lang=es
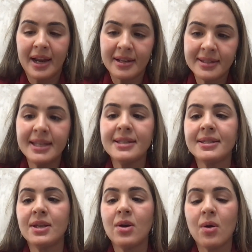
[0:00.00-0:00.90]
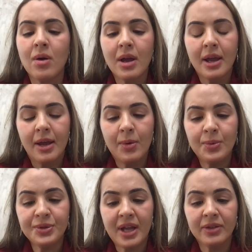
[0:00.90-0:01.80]
ejercicio,
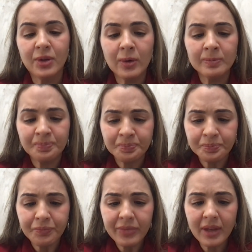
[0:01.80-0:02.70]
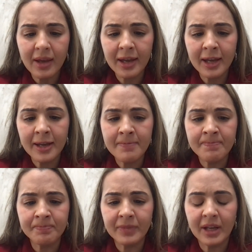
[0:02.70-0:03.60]
usando
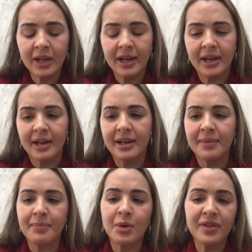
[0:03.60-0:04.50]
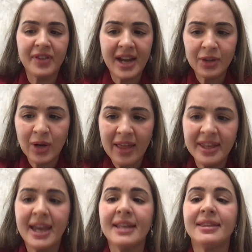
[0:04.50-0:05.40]
Em, eh, modificando la
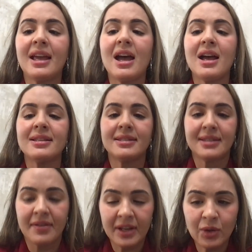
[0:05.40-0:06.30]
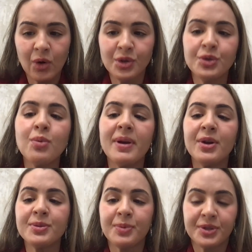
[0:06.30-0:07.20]
dieta, sabiendo los
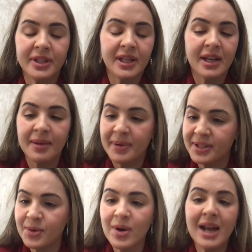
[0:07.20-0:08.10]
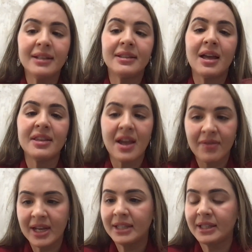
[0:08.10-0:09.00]
números por si tiene presión alta,
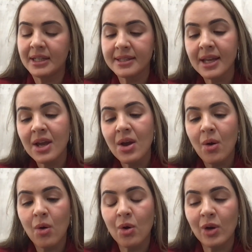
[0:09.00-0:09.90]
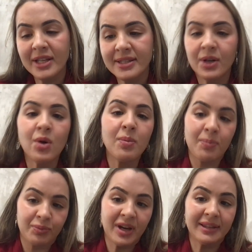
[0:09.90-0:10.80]
diabetes o colesterol,
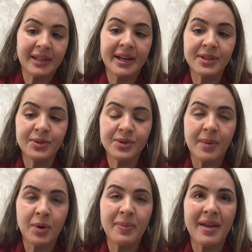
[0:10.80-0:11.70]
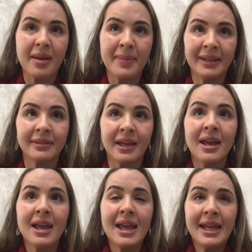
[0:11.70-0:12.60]
tratar esos apropiadamente.
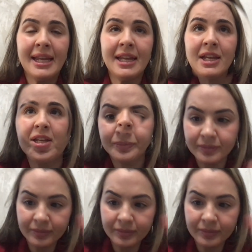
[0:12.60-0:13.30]
Doctora,